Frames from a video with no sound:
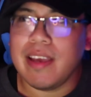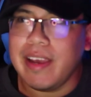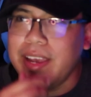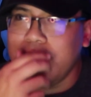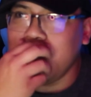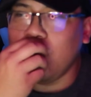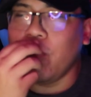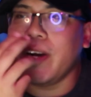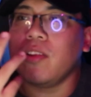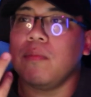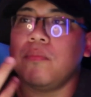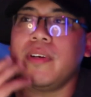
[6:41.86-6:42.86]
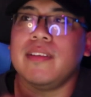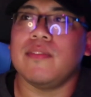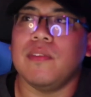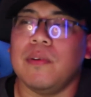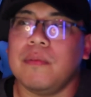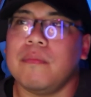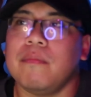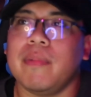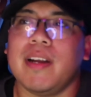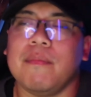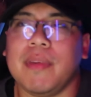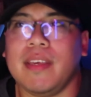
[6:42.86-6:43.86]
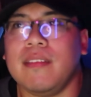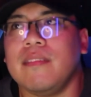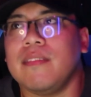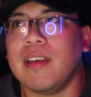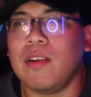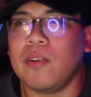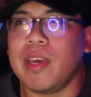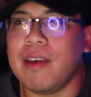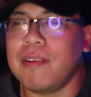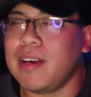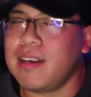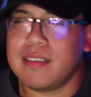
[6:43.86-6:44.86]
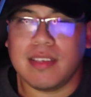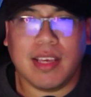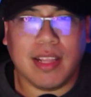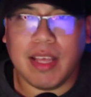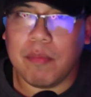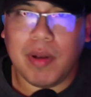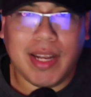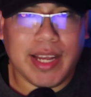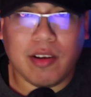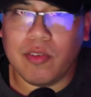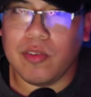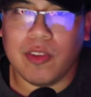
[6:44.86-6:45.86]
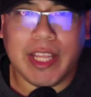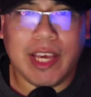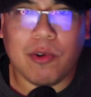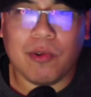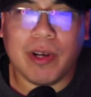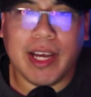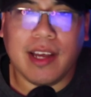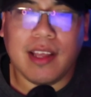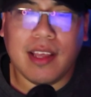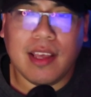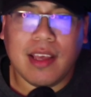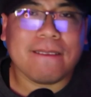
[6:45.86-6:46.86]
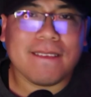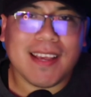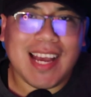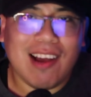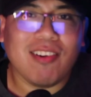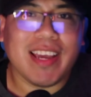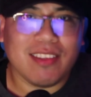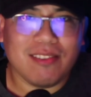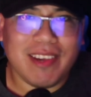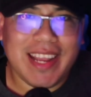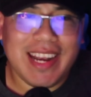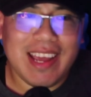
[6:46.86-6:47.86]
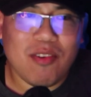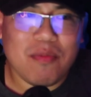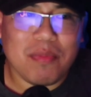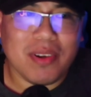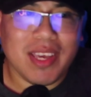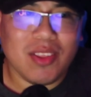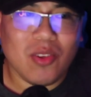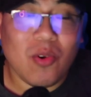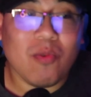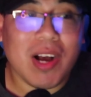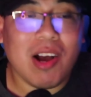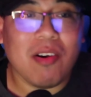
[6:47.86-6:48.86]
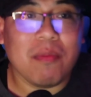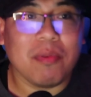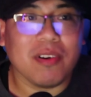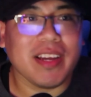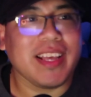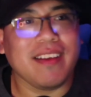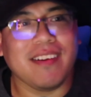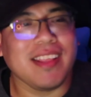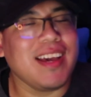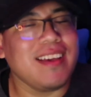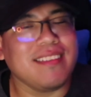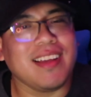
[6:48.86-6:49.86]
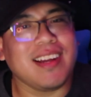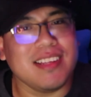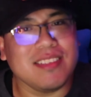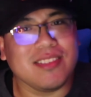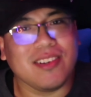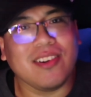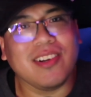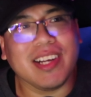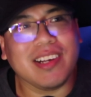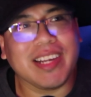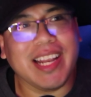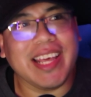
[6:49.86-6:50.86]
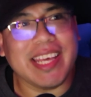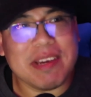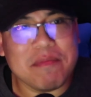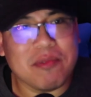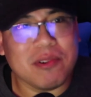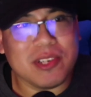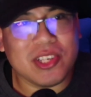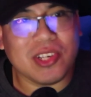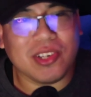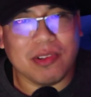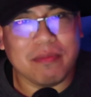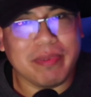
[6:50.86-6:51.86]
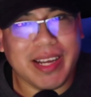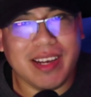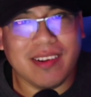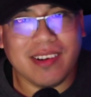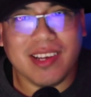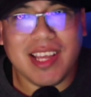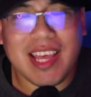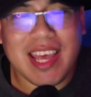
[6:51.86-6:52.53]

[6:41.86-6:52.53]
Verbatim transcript: El cuarto puesto para mí se lo lleva así de plano, de una. Aunque suene un poquito guau, porque de verdad esta canción creo que le di mucho con palo,